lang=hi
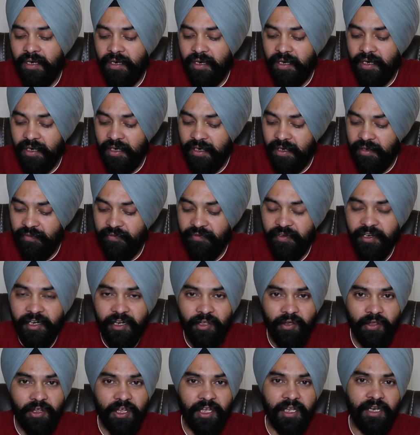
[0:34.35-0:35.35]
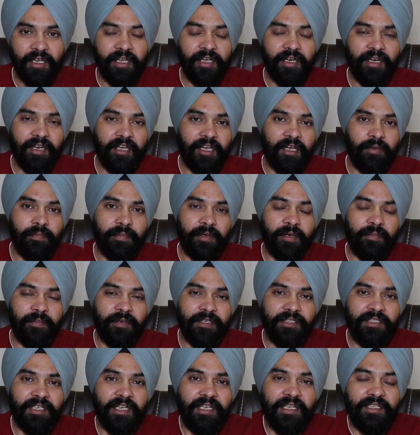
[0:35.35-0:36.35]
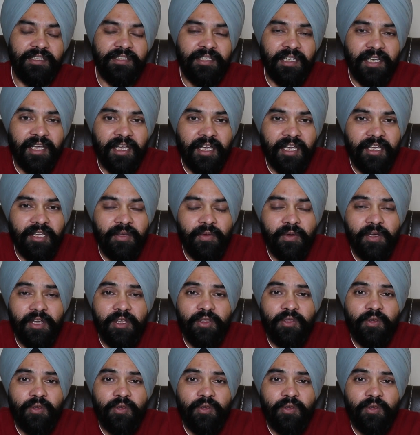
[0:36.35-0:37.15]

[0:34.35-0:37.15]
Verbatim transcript: आ, वीडियो शेयर करने का पर्पस ऐसा है क्योंकि